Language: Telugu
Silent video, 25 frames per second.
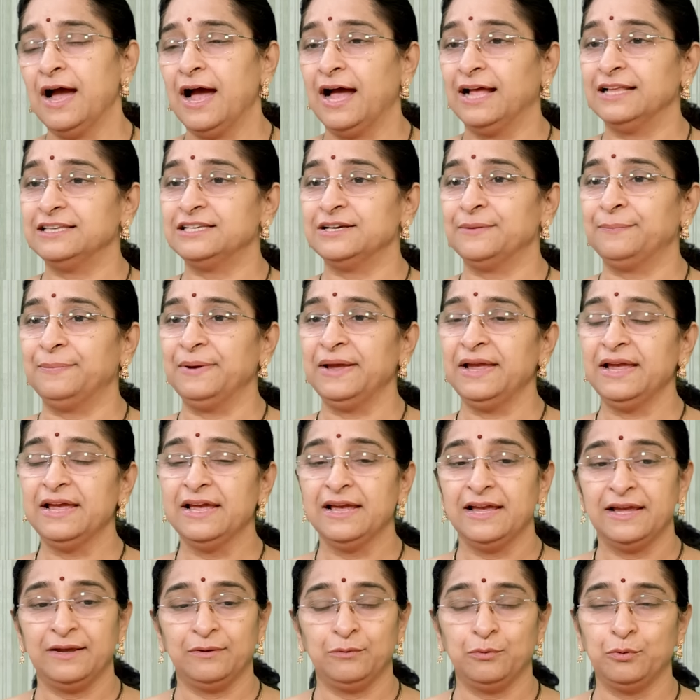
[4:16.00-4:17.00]
అని చెప్పి
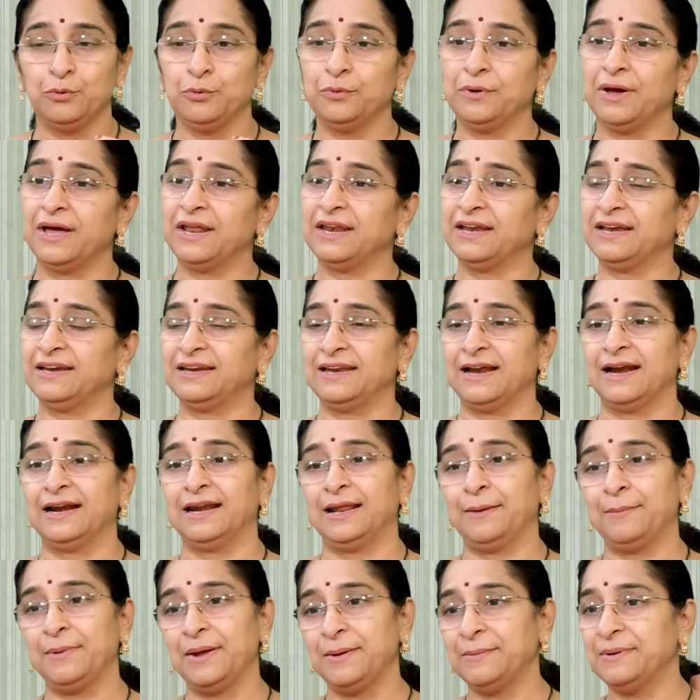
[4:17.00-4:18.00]
గురువుగారికి
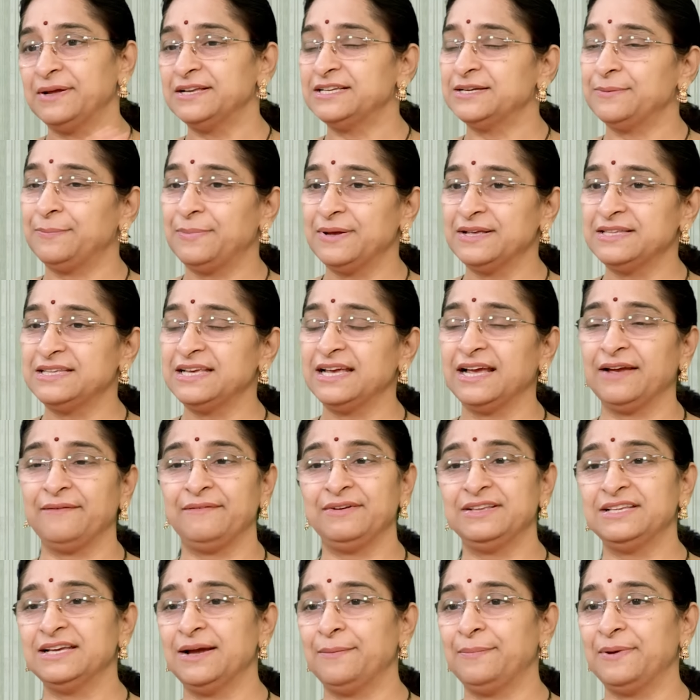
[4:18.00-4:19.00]
టాటా బై బై చెప్పేసి ఇక
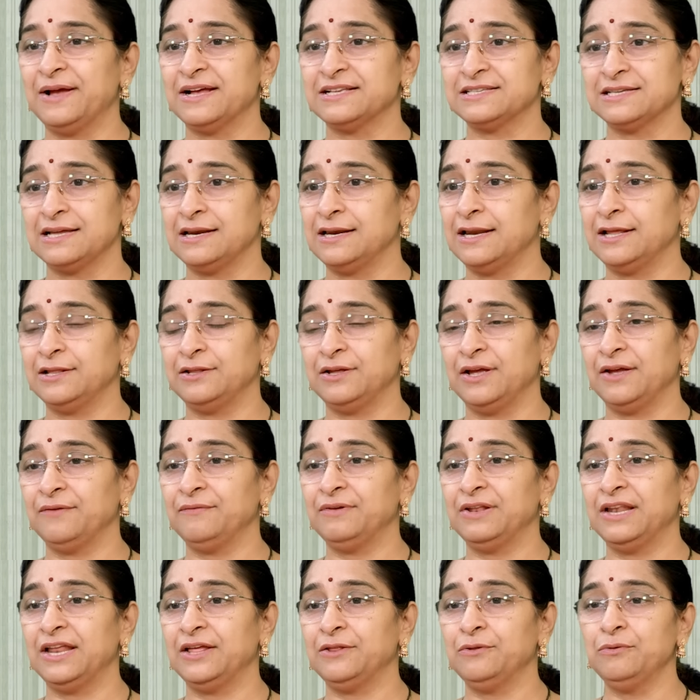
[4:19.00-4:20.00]
విద్యాభ్యాసం లేదు
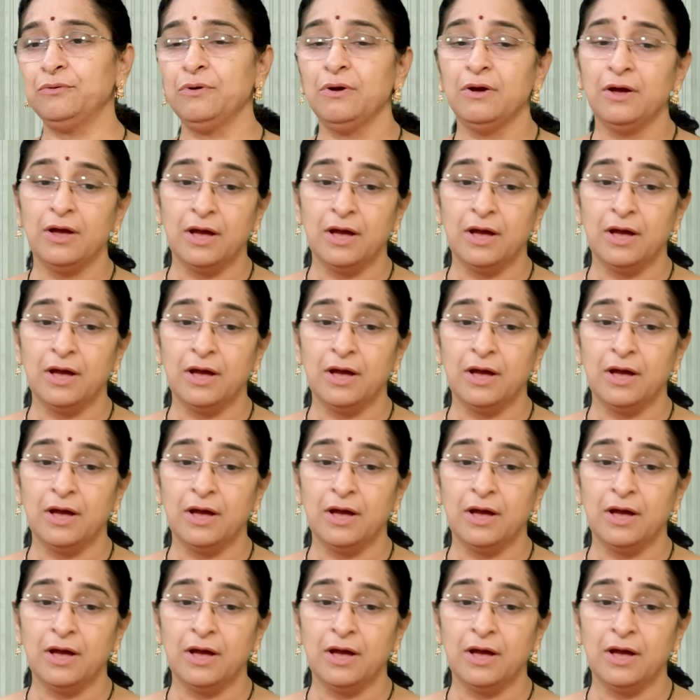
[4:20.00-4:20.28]
ఏమీ లేదు